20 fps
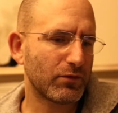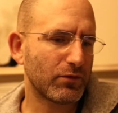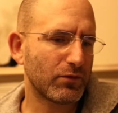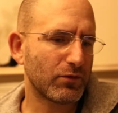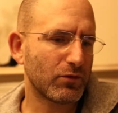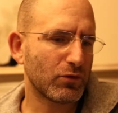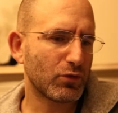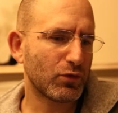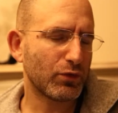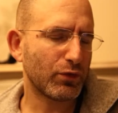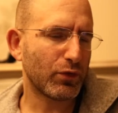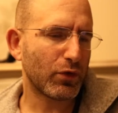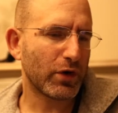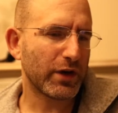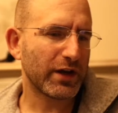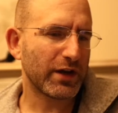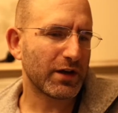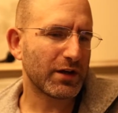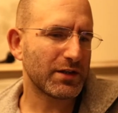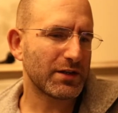du
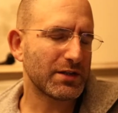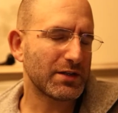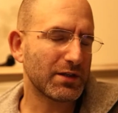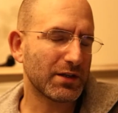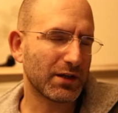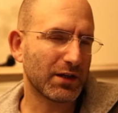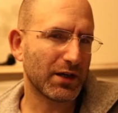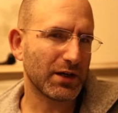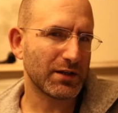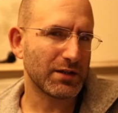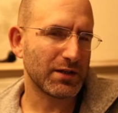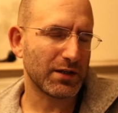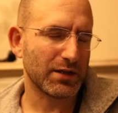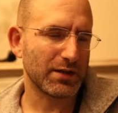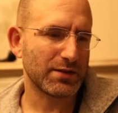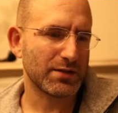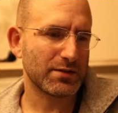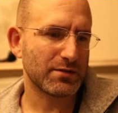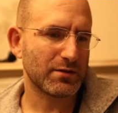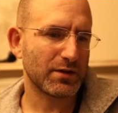vorher nicht erkannt
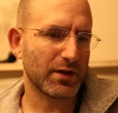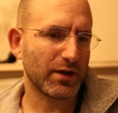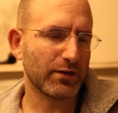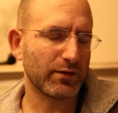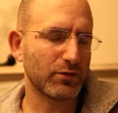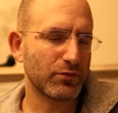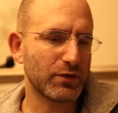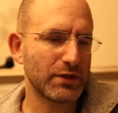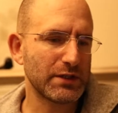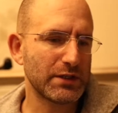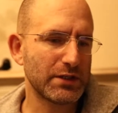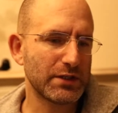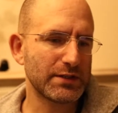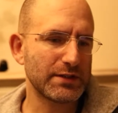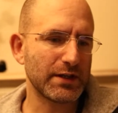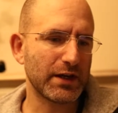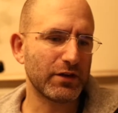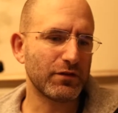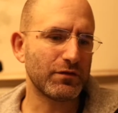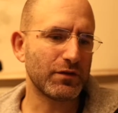hast. Also wenn ich jetzt
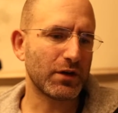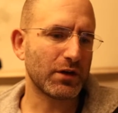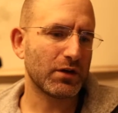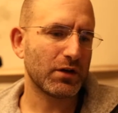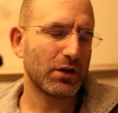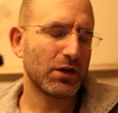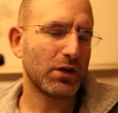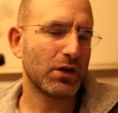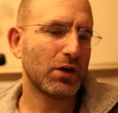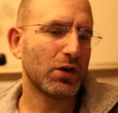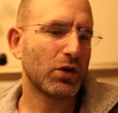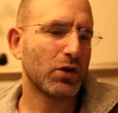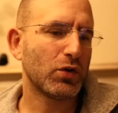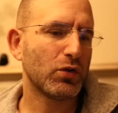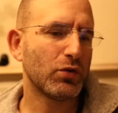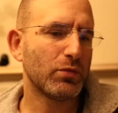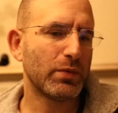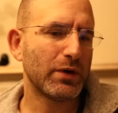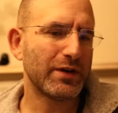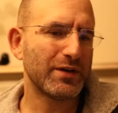einfach
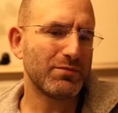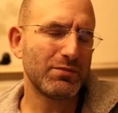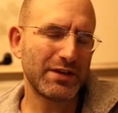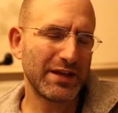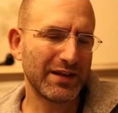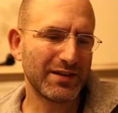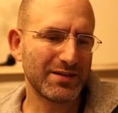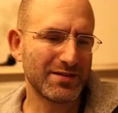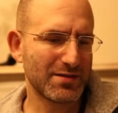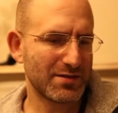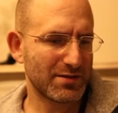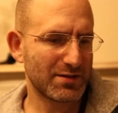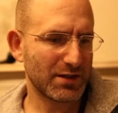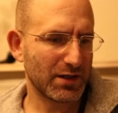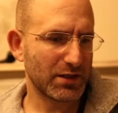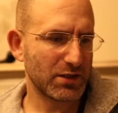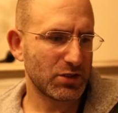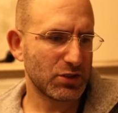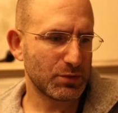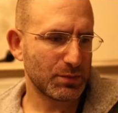über im
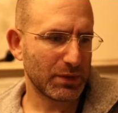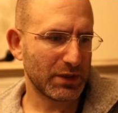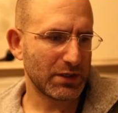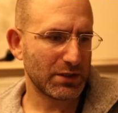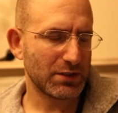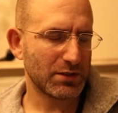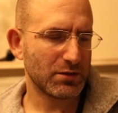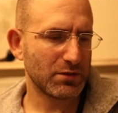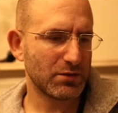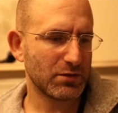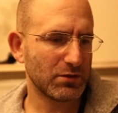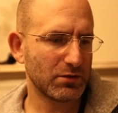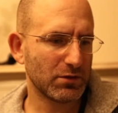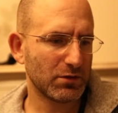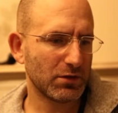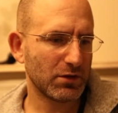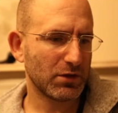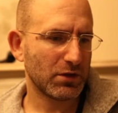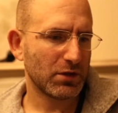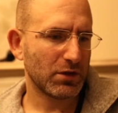Jetztsein spreche,
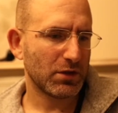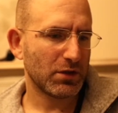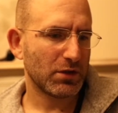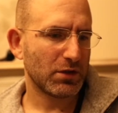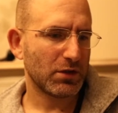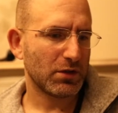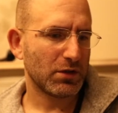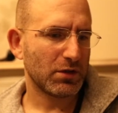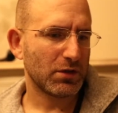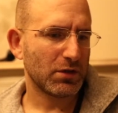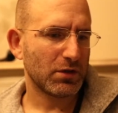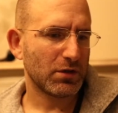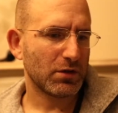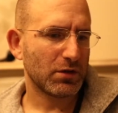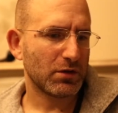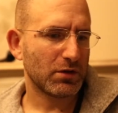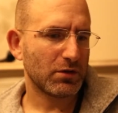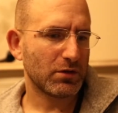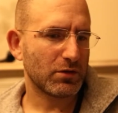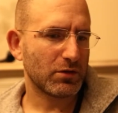
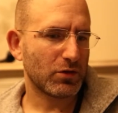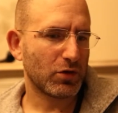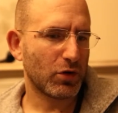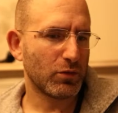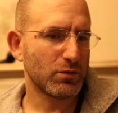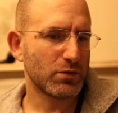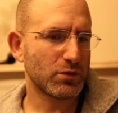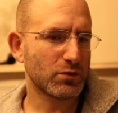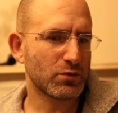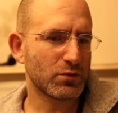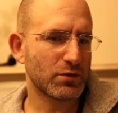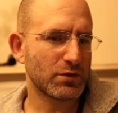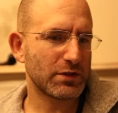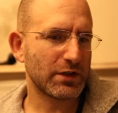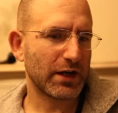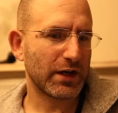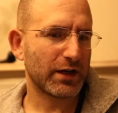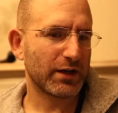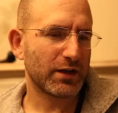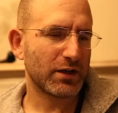kommen
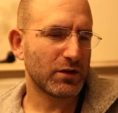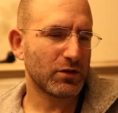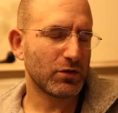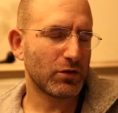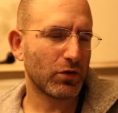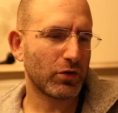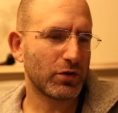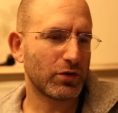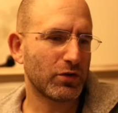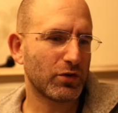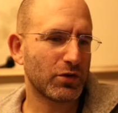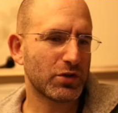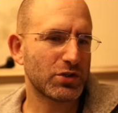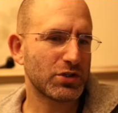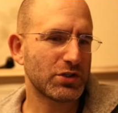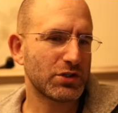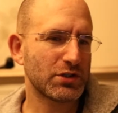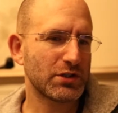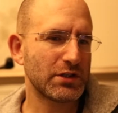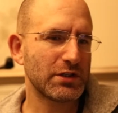sozusagen in
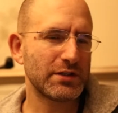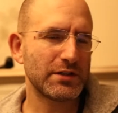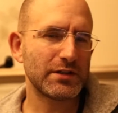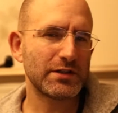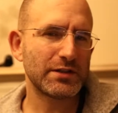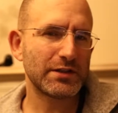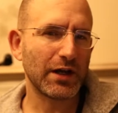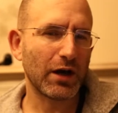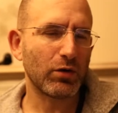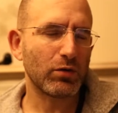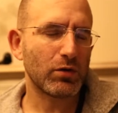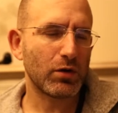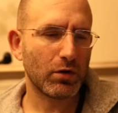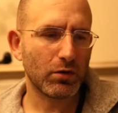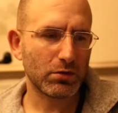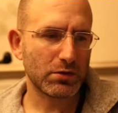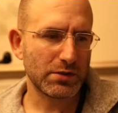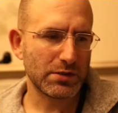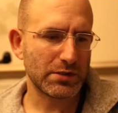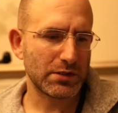Neudeutsch diese
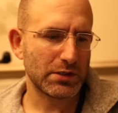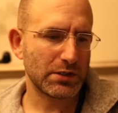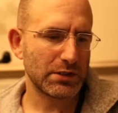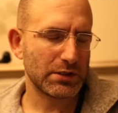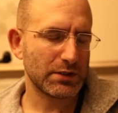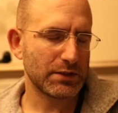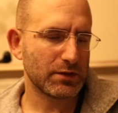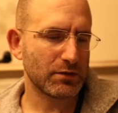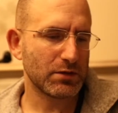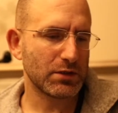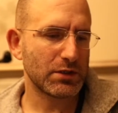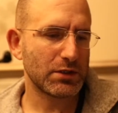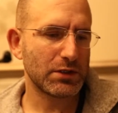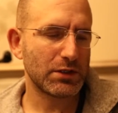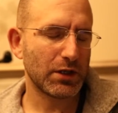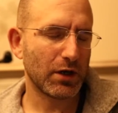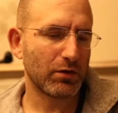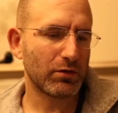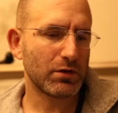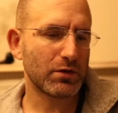Downloads nicht, sondern die
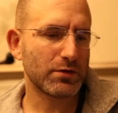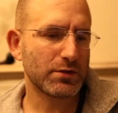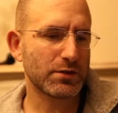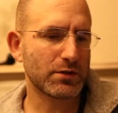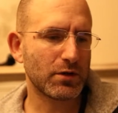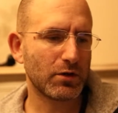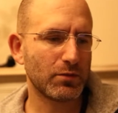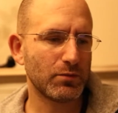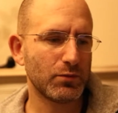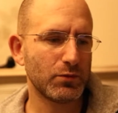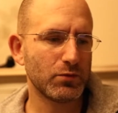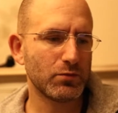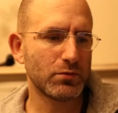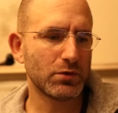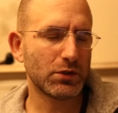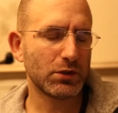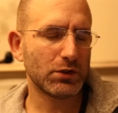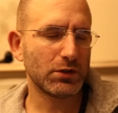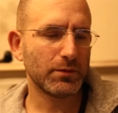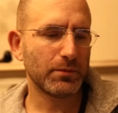Downloads kommen
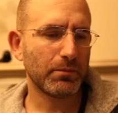nur,